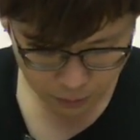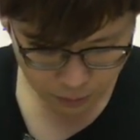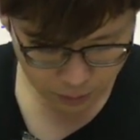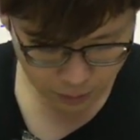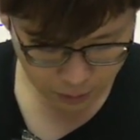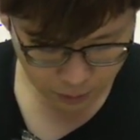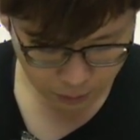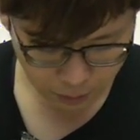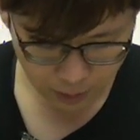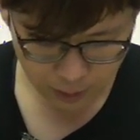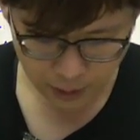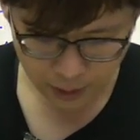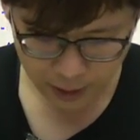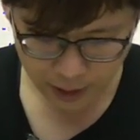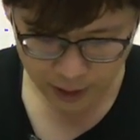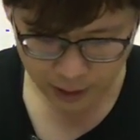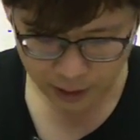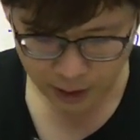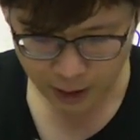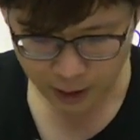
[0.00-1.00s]
做对
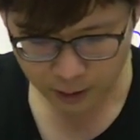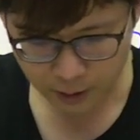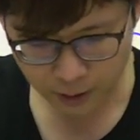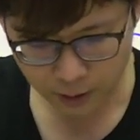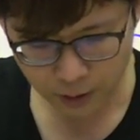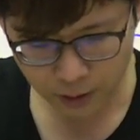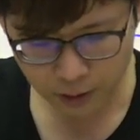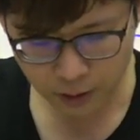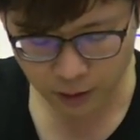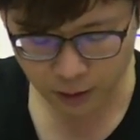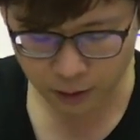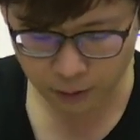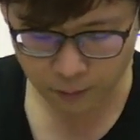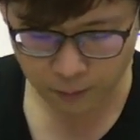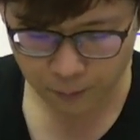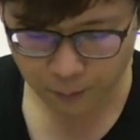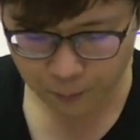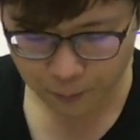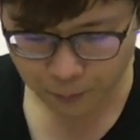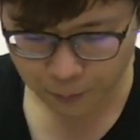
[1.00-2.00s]
A 大题的。
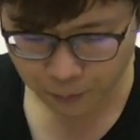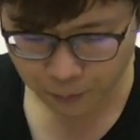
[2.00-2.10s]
